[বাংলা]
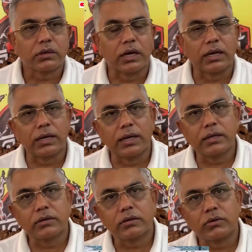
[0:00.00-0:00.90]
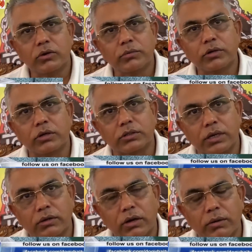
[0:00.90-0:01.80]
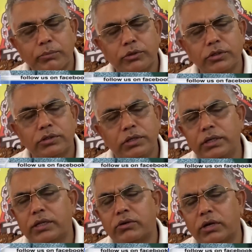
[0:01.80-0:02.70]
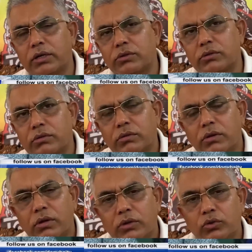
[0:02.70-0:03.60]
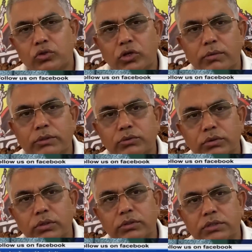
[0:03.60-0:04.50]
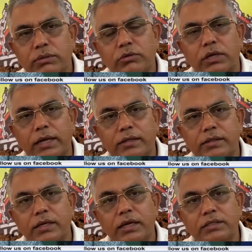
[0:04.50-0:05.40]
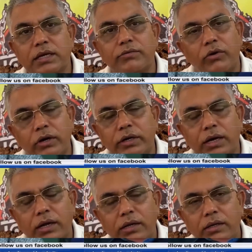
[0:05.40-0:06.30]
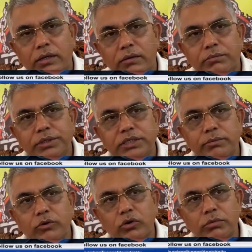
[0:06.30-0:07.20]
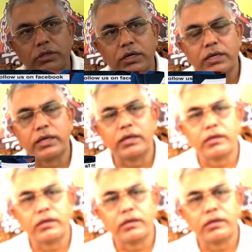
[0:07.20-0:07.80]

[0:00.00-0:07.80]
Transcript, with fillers: কালনায় কর্মীকে হত্যা করা হয় প্রতিদিন এ ধরনের দুঃসংবাদ শুনতে হচ্ছে এবং রাজনীতি হিংসার ফলটা বিজেপি কর্মীদেরকে